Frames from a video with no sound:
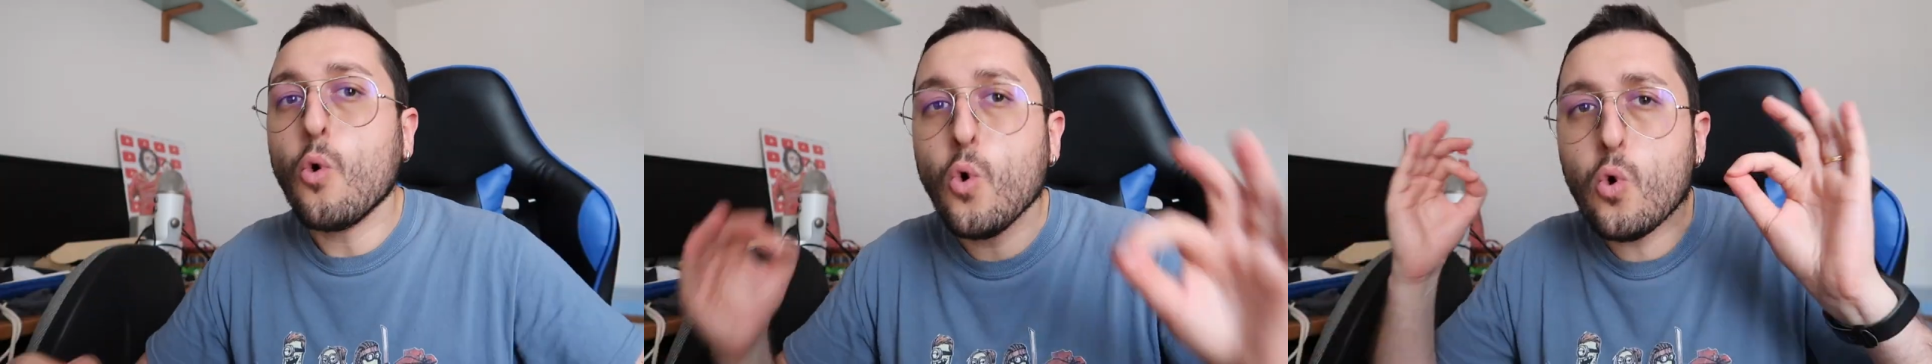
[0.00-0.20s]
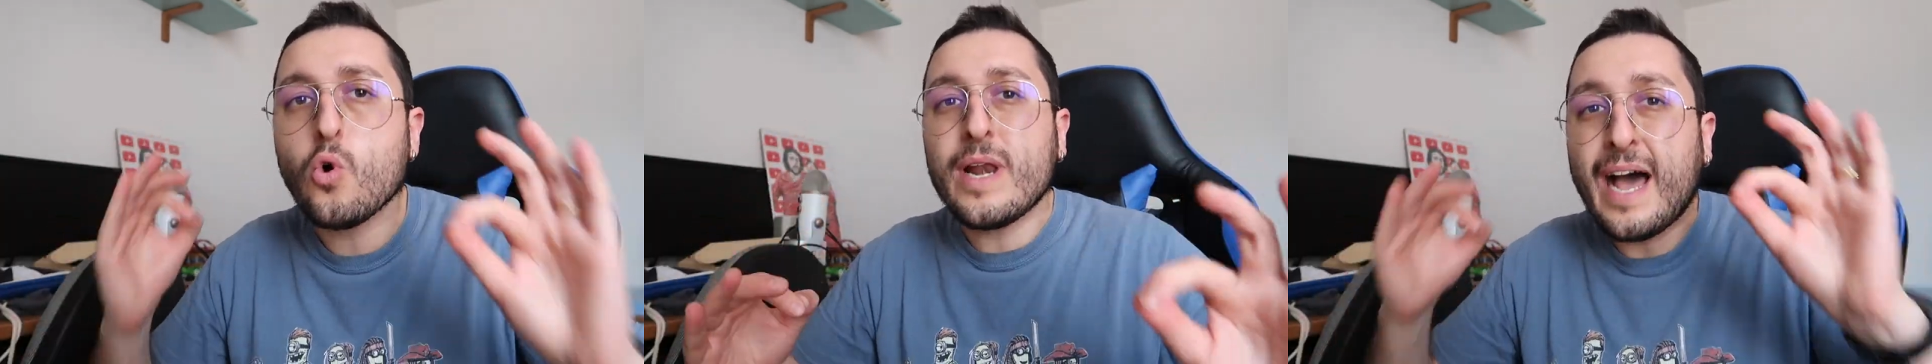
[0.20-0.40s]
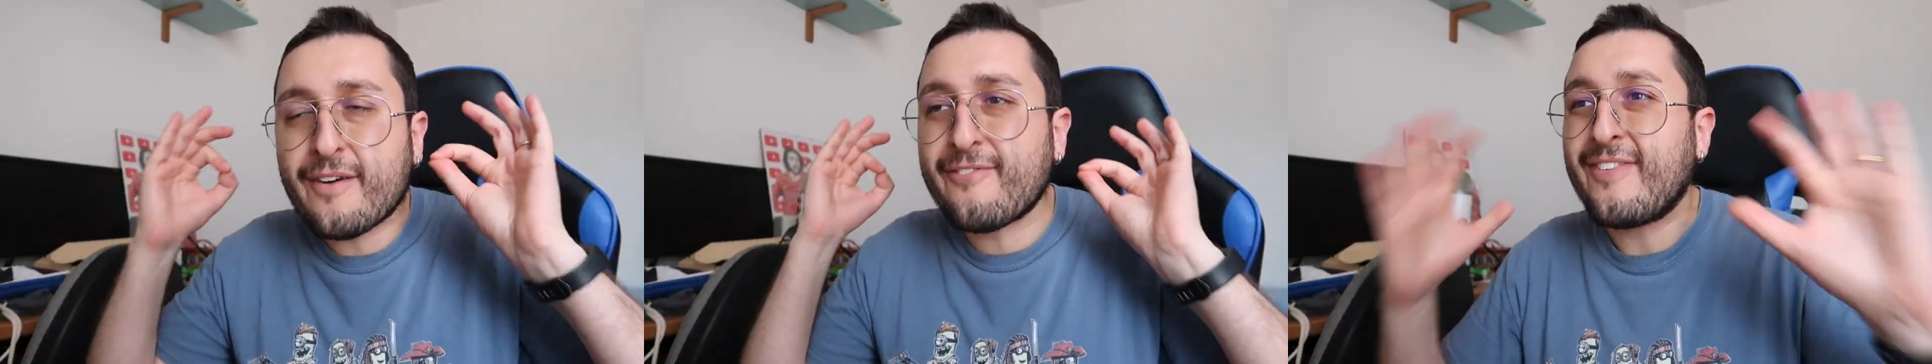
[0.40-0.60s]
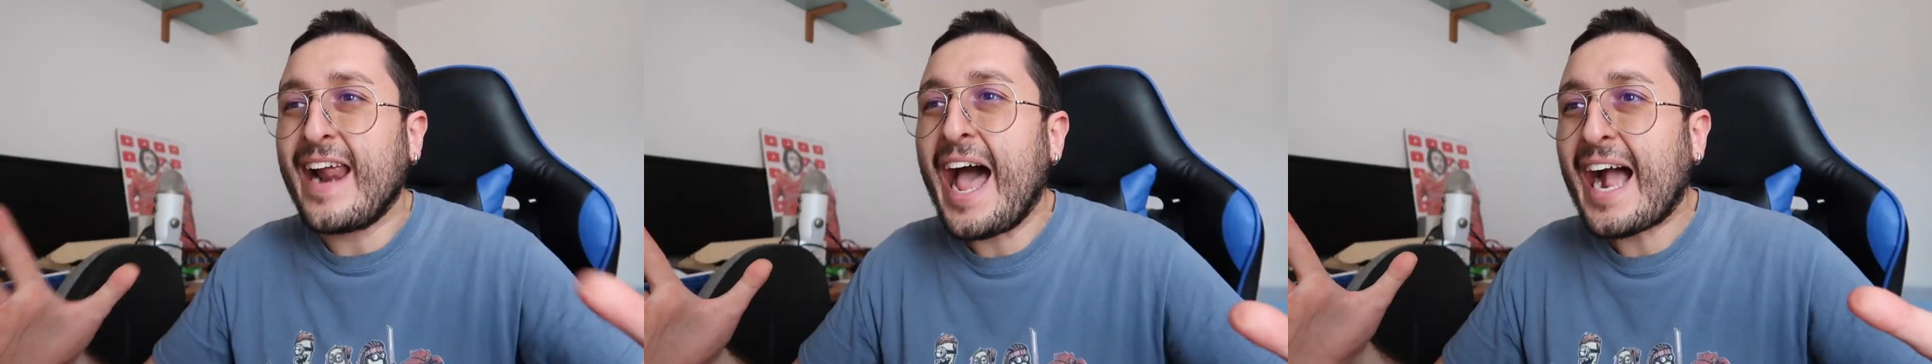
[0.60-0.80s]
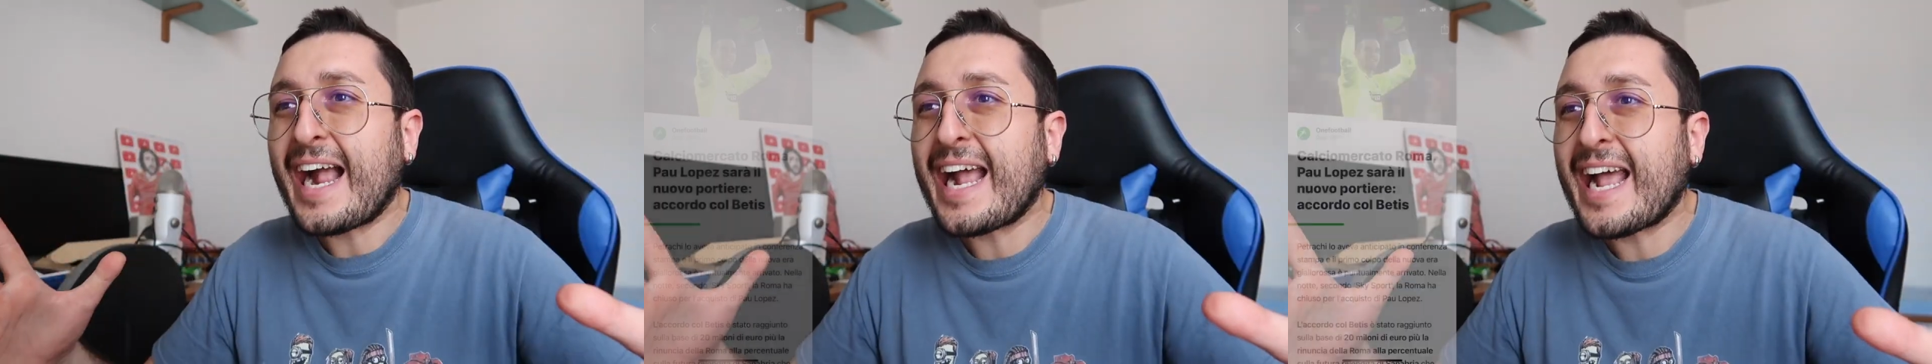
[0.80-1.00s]
una
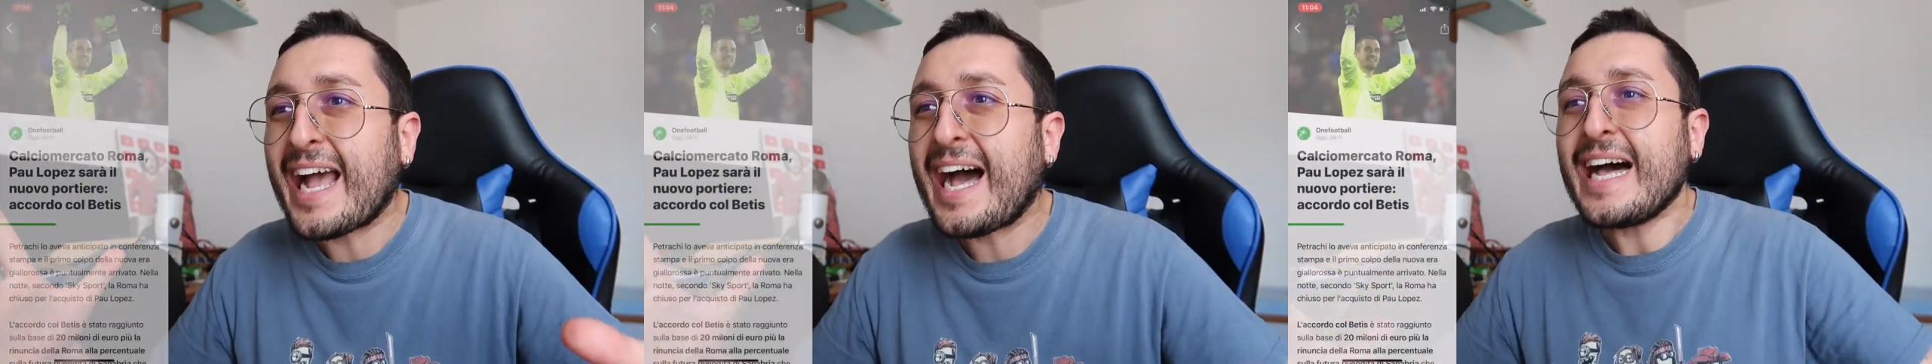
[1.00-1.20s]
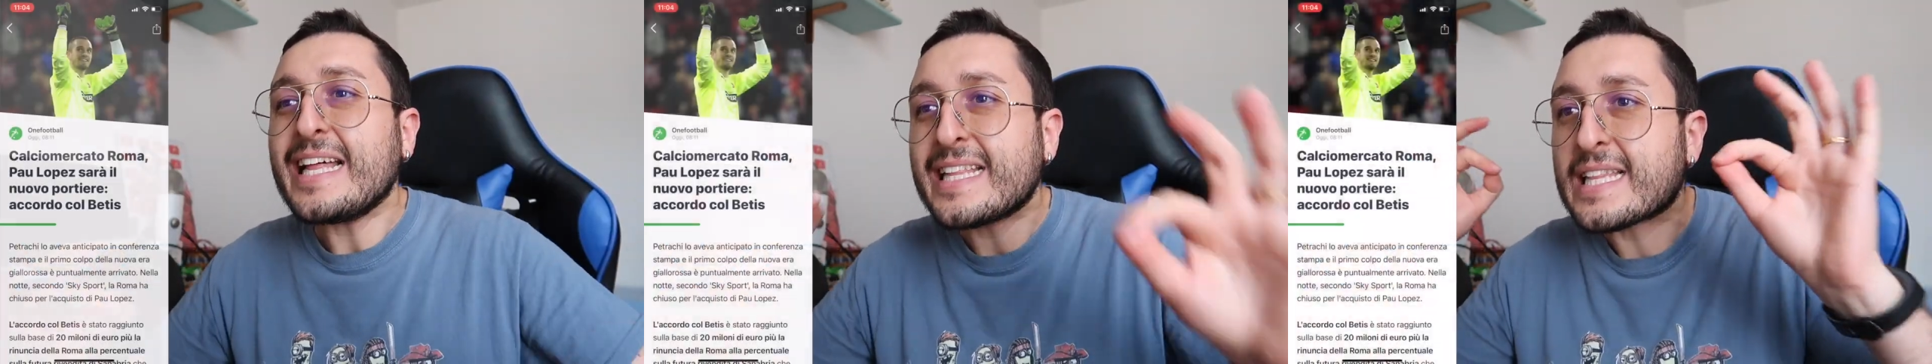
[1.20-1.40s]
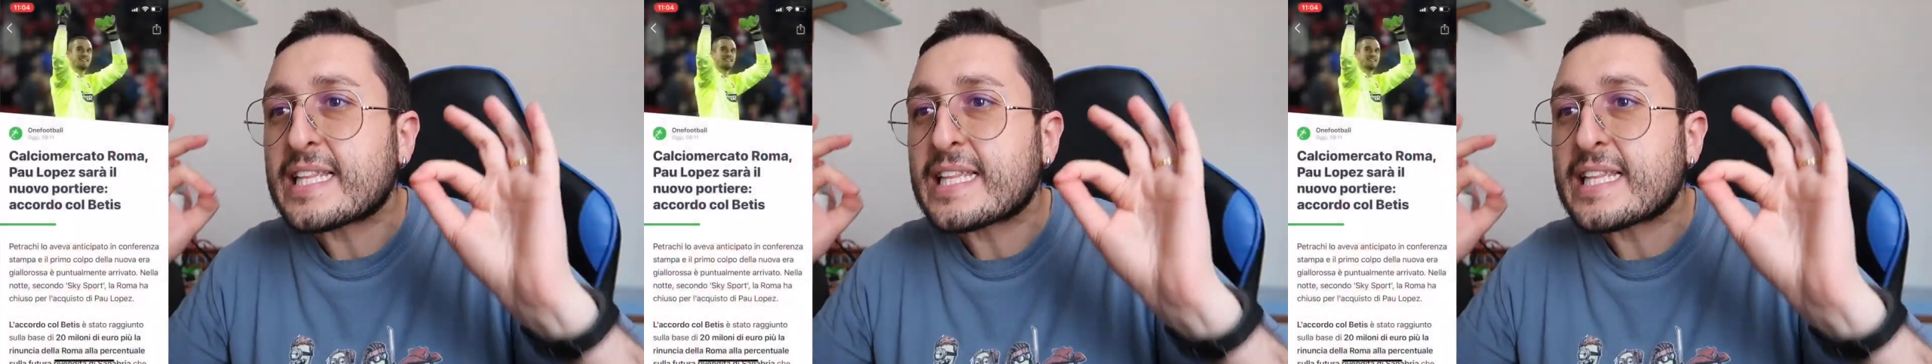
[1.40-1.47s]
fracca